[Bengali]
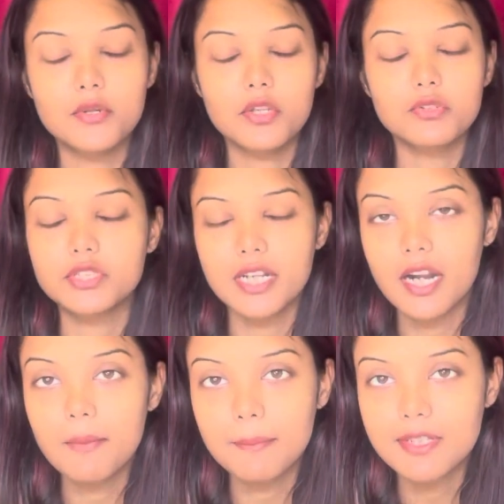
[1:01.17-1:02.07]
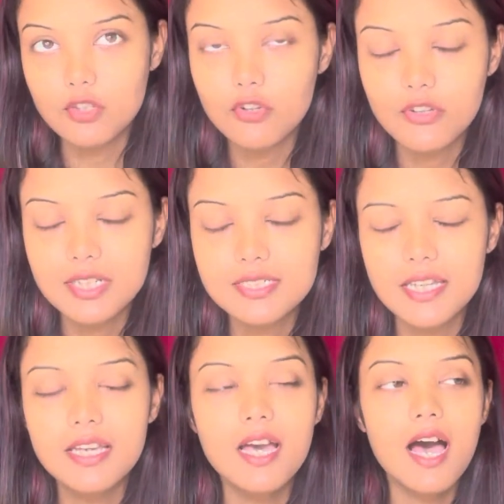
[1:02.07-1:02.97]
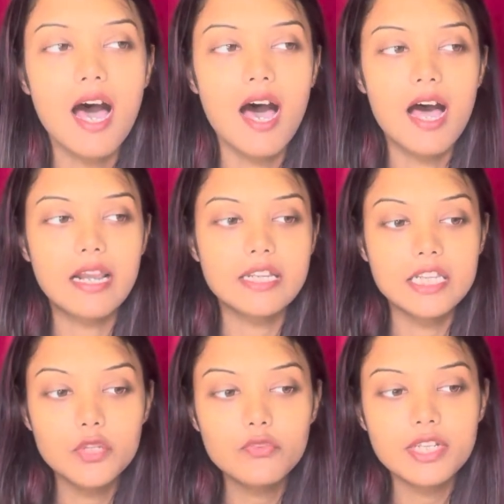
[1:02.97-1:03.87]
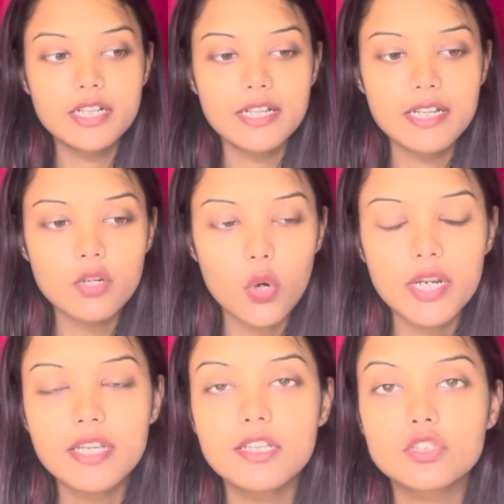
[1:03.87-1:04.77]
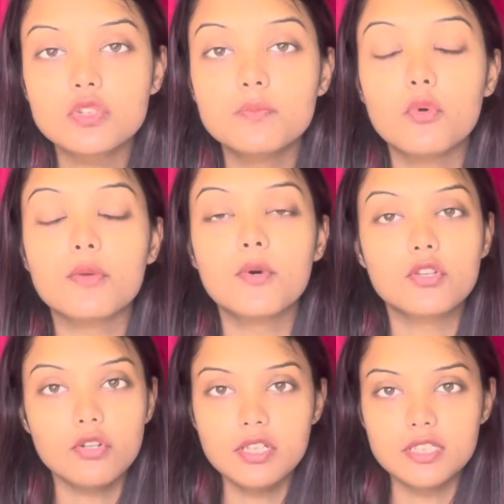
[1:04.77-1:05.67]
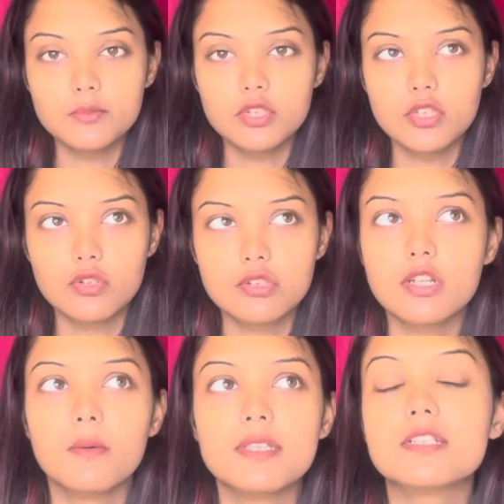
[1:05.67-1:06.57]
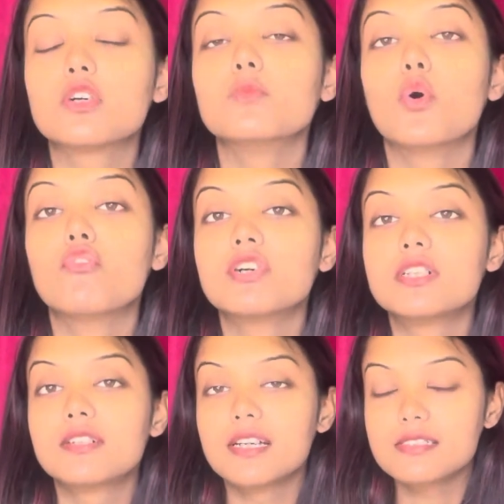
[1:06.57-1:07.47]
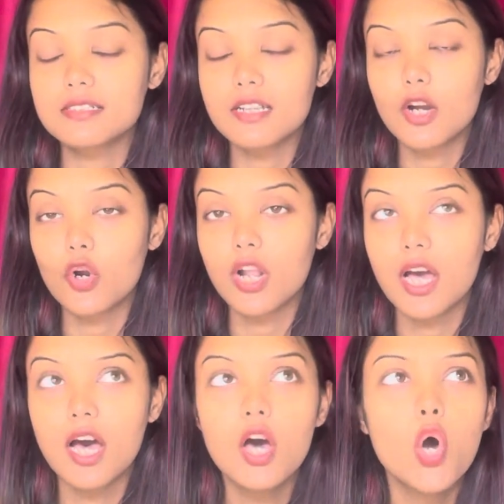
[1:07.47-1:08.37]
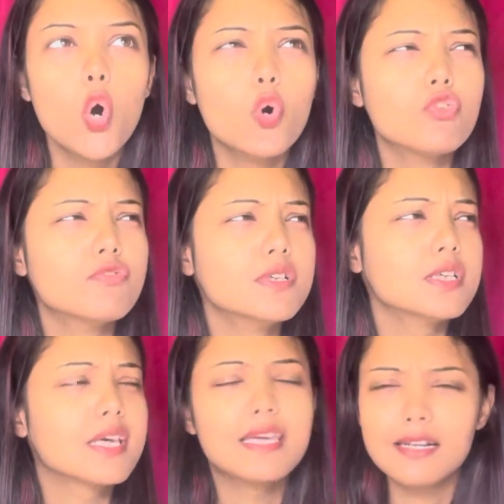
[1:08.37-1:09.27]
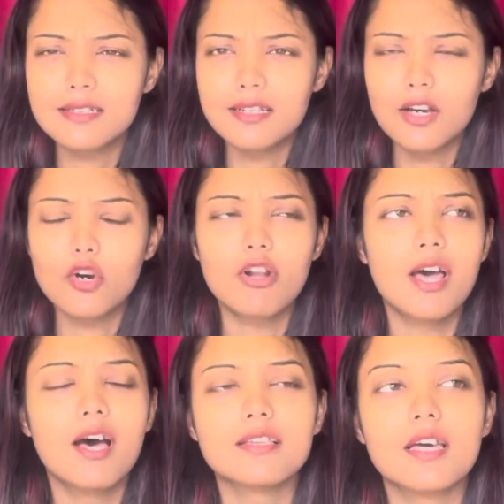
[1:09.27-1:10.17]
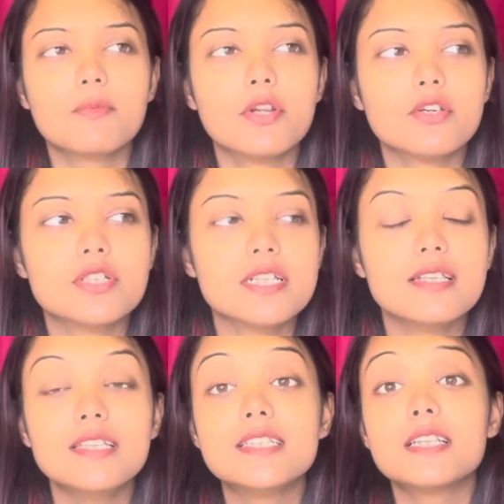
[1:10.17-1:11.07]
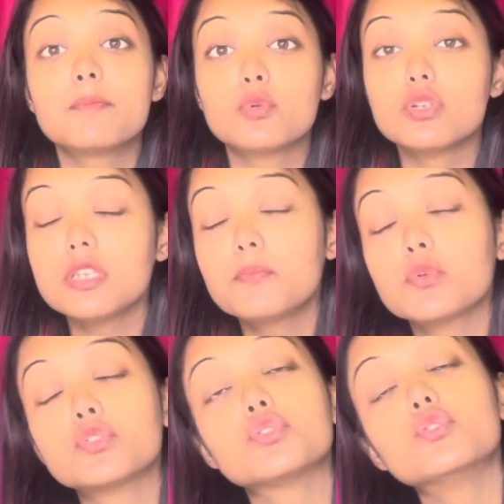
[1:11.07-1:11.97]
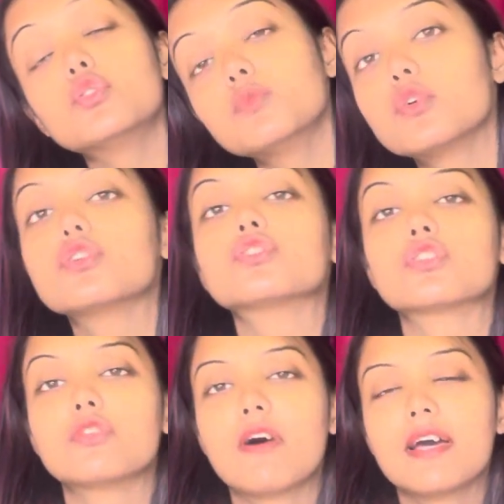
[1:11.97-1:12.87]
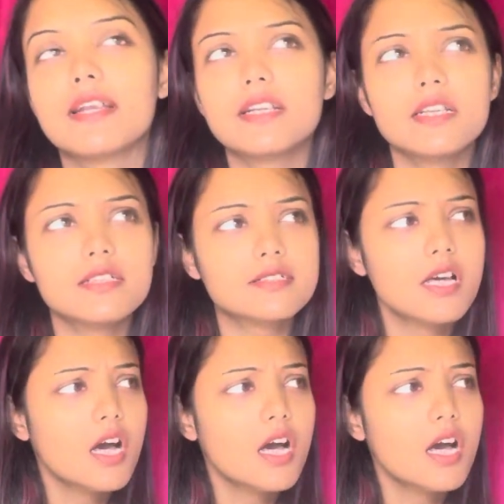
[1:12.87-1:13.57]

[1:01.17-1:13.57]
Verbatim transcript: ওটা তো শেখার ব্যাপার তো রয়েইছে আর নিউ ইয়ারে অনেক কিছু পরিবর্তন নিজের মধ্যে করতে হবে যেরকম ওভার ট্রাস্ট না করা ওভার কেয়ার না করা তারপরে হচ্ছে নিজের প্রতি প্রচুর মনোযোগ দেওয়া এটা ইটস